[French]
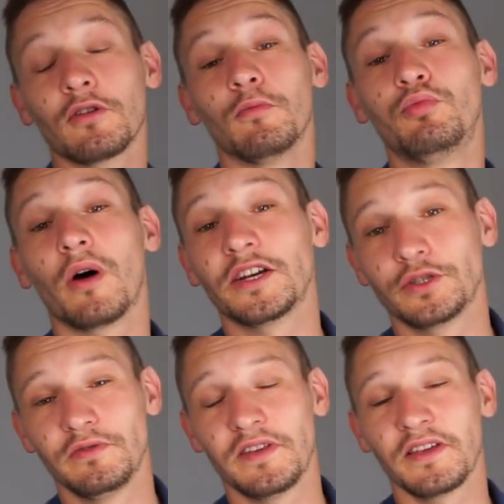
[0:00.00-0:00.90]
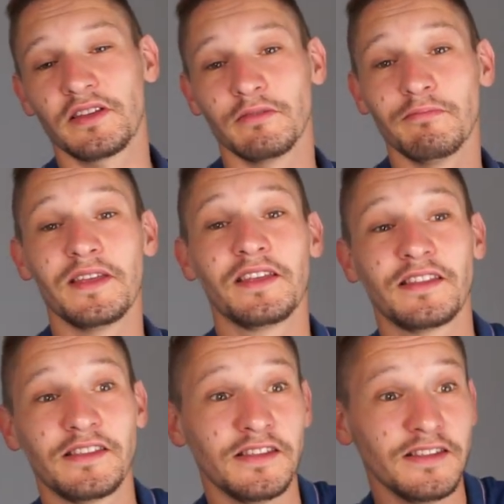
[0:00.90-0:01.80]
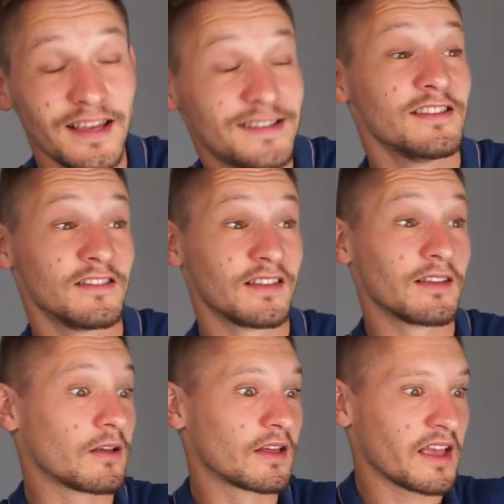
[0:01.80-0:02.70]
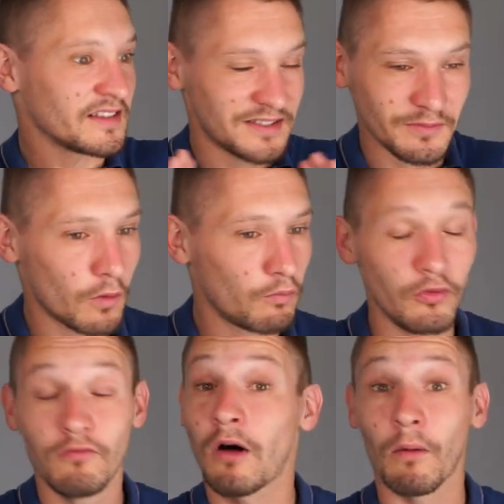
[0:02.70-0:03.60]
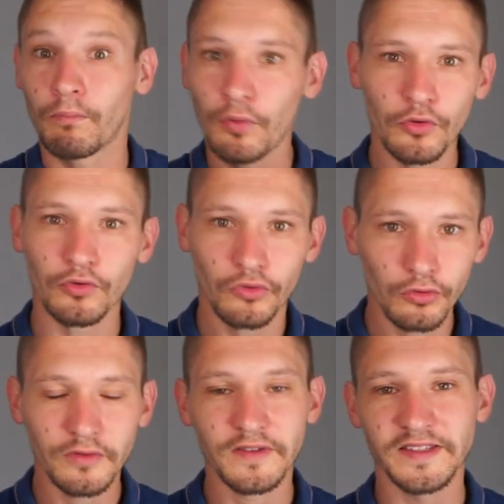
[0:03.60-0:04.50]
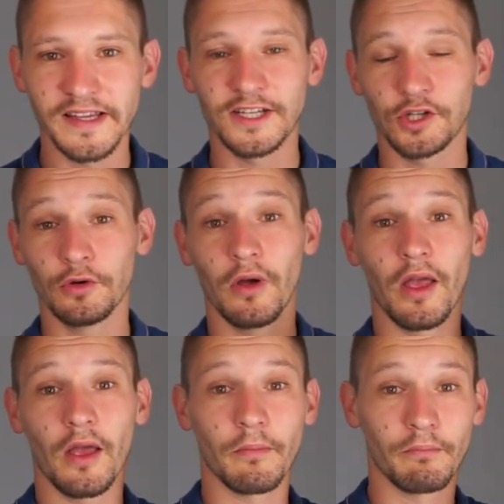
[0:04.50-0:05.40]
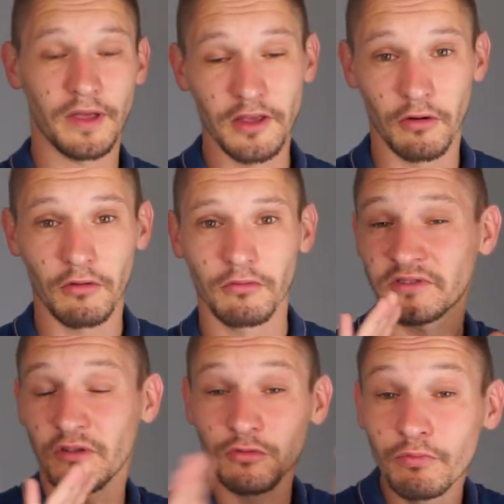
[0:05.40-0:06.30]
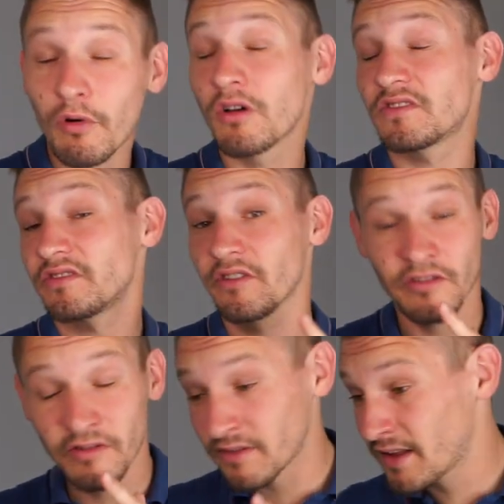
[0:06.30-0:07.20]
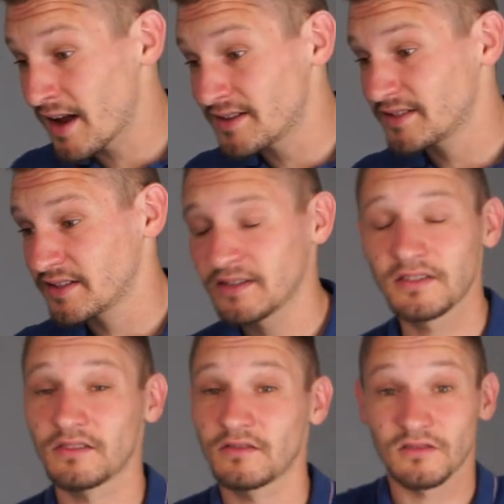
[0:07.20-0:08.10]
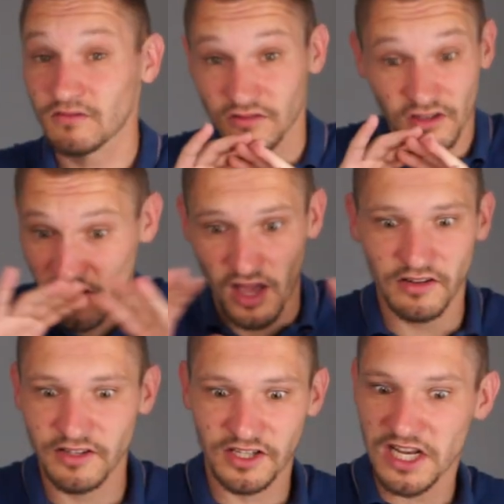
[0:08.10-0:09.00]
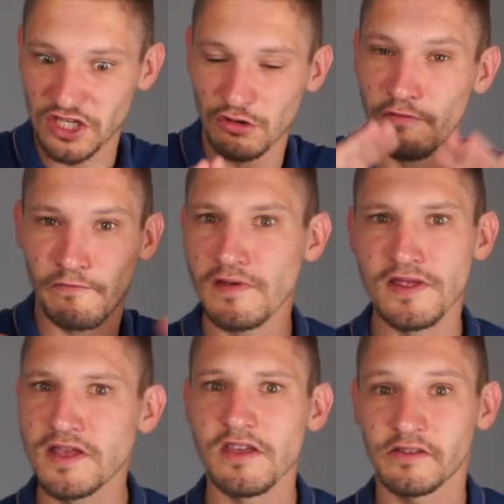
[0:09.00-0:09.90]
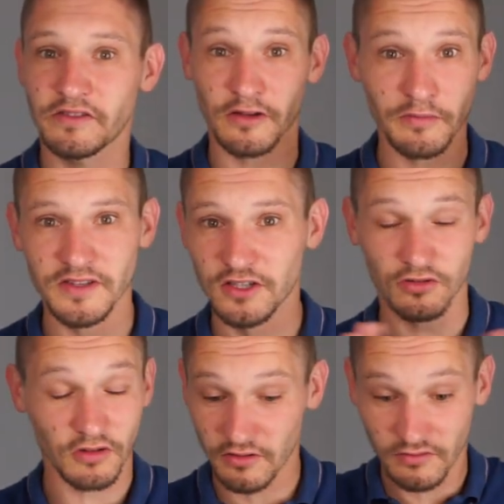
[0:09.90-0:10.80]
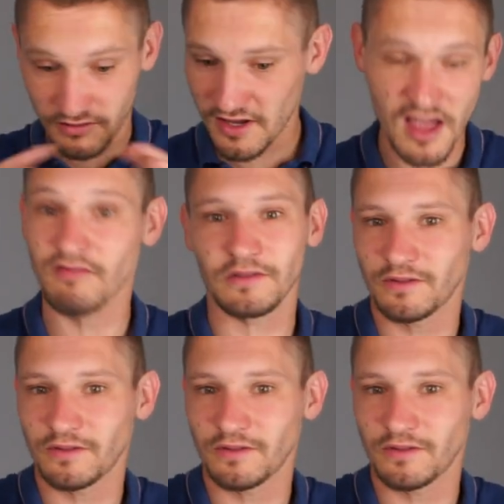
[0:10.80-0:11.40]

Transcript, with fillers: qu'on pourrait ajouter, mais qui n'existe quasiment plus, voire plus du tout, c'est les jeux payants, sans lootbox, sans DLC, rien. Les, jeux finis, sans mise à jour. Rien,